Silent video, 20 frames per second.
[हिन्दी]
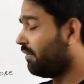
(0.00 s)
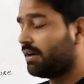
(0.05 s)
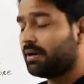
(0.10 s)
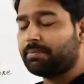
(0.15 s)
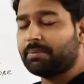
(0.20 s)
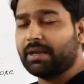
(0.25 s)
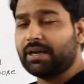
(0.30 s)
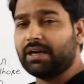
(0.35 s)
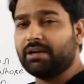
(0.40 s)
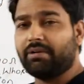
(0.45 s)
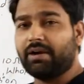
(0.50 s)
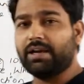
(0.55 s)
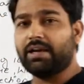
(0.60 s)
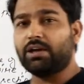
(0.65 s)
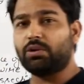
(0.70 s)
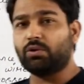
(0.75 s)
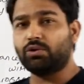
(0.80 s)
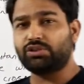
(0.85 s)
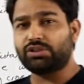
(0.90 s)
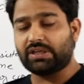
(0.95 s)
कवरअप करने वाले
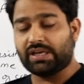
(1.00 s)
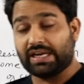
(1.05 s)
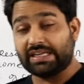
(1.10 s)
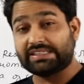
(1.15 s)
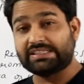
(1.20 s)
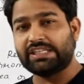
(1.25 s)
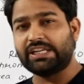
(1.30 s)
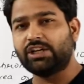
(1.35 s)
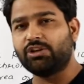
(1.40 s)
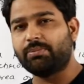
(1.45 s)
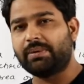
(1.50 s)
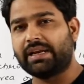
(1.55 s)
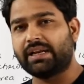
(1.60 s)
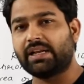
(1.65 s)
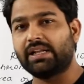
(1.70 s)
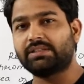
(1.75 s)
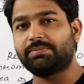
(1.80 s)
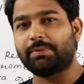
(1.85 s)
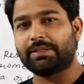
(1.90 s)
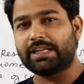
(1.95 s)
हैं कुछ अच्छे
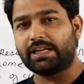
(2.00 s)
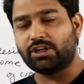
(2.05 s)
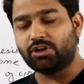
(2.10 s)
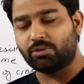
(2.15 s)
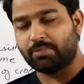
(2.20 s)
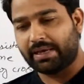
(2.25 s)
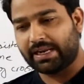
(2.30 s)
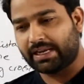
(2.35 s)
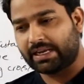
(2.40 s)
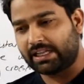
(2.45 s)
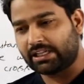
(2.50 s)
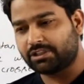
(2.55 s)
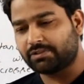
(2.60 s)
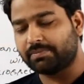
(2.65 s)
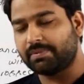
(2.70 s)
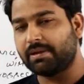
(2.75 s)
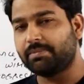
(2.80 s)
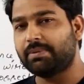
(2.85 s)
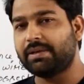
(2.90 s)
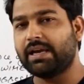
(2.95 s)
न्यूमेरिकल्स पता न्यूमेरिकल्स
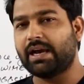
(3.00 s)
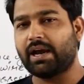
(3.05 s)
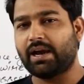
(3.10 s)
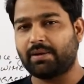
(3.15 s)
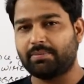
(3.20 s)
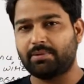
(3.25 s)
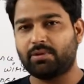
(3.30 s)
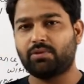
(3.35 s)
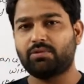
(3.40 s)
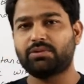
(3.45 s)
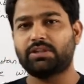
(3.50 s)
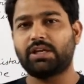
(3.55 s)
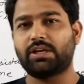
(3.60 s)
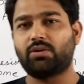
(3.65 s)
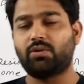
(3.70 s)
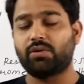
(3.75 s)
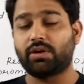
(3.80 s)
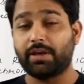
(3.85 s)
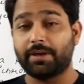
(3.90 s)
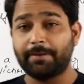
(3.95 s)
में भी आप लोग
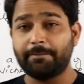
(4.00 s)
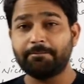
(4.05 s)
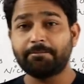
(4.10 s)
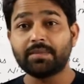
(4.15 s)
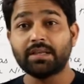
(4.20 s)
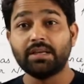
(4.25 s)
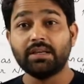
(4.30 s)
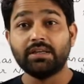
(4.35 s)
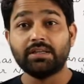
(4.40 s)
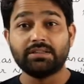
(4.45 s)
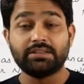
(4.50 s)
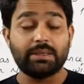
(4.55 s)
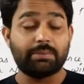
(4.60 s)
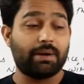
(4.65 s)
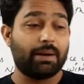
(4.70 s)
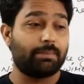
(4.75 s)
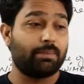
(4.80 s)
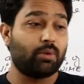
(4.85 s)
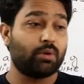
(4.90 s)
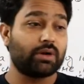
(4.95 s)
देखोगे जब
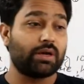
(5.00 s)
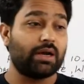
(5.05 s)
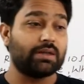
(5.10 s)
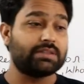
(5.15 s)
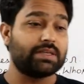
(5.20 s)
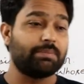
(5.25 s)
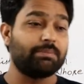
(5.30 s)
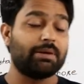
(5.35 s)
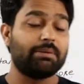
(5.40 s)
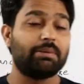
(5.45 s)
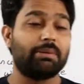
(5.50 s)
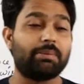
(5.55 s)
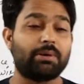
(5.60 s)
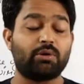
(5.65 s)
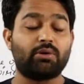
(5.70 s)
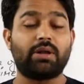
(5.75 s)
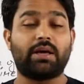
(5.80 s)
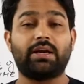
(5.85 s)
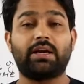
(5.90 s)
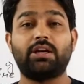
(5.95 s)
आप बोर्ड का सैम्पल पेपर
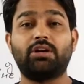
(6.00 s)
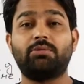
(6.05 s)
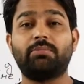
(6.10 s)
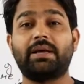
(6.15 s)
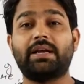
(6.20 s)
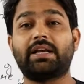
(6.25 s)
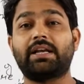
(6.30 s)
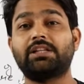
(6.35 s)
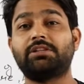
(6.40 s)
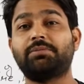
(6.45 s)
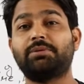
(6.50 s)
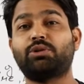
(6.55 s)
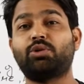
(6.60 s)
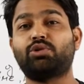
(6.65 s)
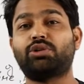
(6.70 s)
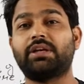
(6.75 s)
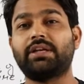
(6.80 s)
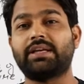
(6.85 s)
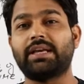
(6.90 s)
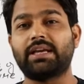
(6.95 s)
उठाना न्यूमेरिकल्स भी
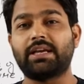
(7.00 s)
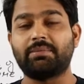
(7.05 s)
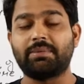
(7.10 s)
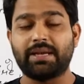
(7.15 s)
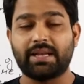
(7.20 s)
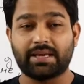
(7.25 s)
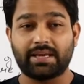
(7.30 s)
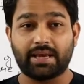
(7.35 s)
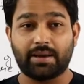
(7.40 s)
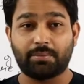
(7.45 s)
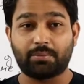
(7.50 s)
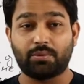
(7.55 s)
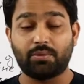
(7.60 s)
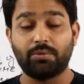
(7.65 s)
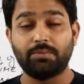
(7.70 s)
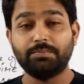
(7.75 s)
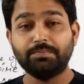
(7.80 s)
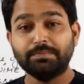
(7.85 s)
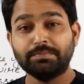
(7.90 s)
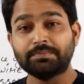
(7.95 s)
दो तरीके के मिलेंगे
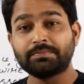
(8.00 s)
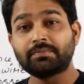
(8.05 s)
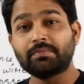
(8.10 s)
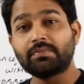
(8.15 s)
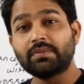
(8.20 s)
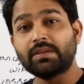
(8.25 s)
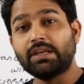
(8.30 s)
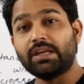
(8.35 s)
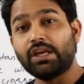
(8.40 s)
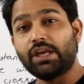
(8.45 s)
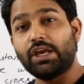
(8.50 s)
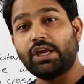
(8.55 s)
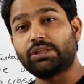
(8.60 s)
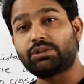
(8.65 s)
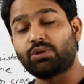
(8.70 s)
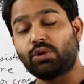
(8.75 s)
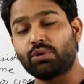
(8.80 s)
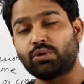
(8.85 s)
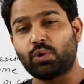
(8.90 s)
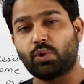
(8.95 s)
आपको
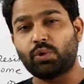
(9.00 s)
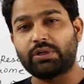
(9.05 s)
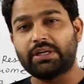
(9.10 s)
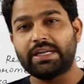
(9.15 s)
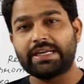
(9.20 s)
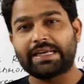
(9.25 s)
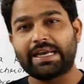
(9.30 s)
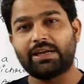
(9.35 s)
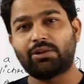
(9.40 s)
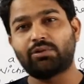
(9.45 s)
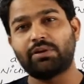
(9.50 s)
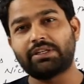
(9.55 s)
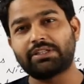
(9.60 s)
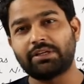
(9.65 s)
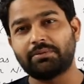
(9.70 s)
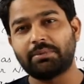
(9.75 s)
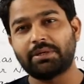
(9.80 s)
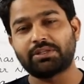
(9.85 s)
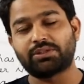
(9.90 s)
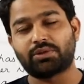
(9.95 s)
एक तो टोटली
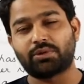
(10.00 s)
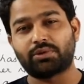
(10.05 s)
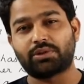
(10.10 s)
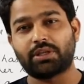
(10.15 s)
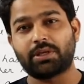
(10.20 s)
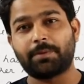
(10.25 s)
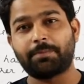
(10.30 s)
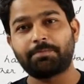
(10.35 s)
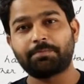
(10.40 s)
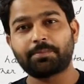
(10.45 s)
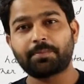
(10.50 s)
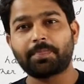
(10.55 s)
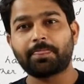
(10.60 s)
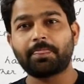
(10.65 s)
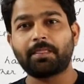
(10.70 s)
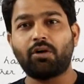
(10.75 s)
कैलकुलेशन बेस्ड होते हैं